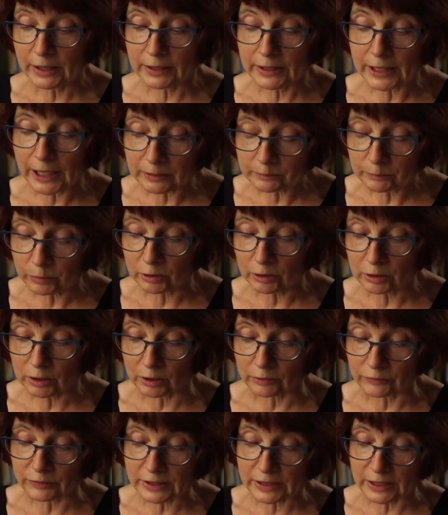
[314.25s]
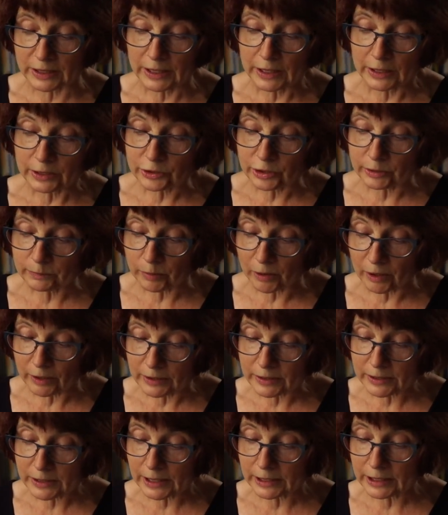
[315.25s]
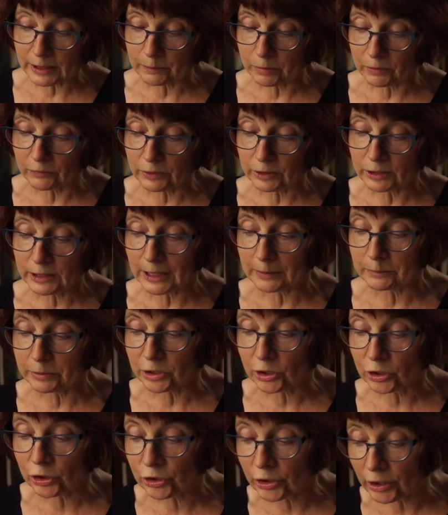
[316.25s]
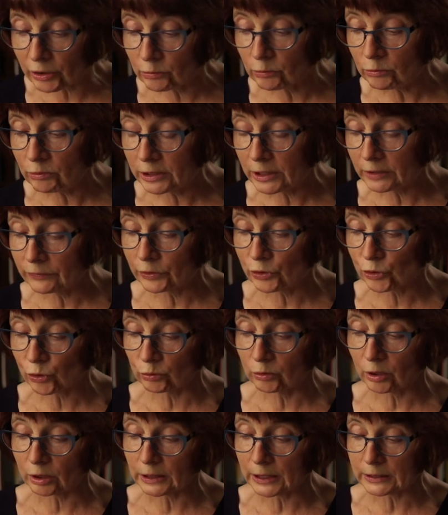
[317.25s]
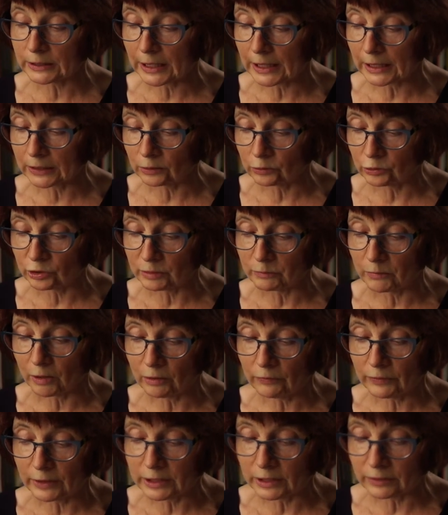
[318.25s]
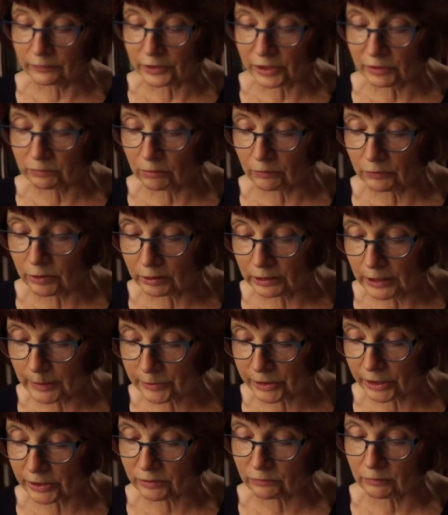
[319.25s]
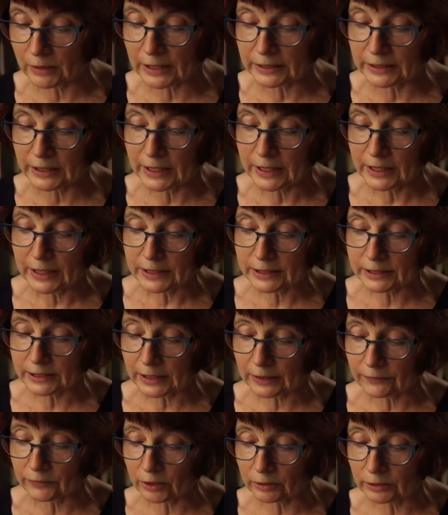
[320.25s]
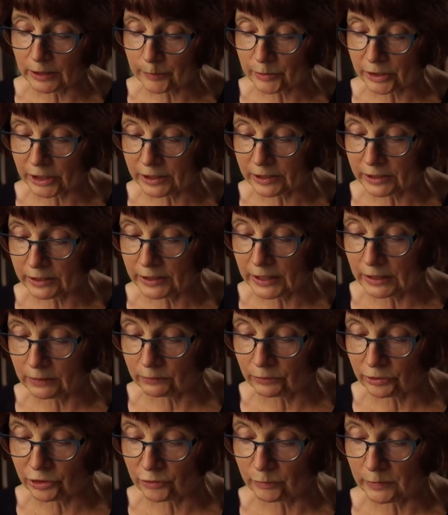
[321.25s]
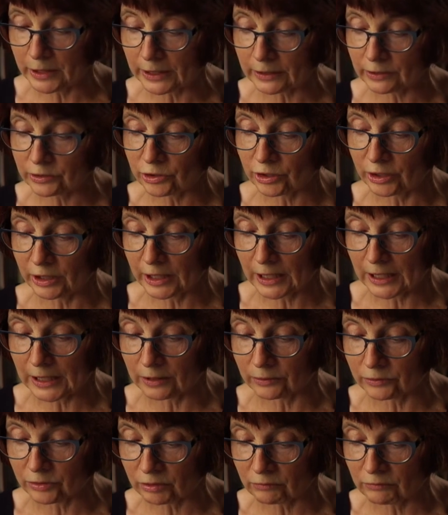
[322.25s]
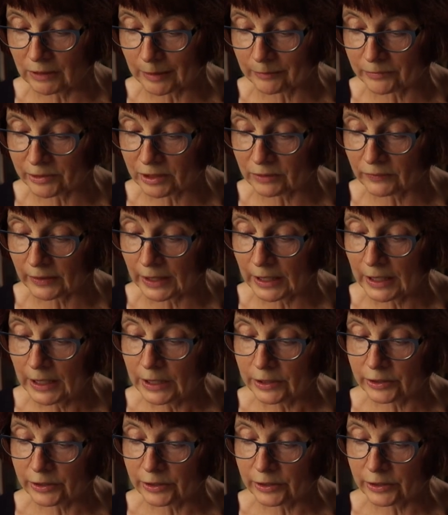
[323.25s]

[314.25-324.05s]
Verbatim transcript: Jan czy poezja nie powinna być szczególnie wyczulona na anonimowe, niewysłowione przesłanie strawione przez zgiełk śmierci i chaos kłamstwa?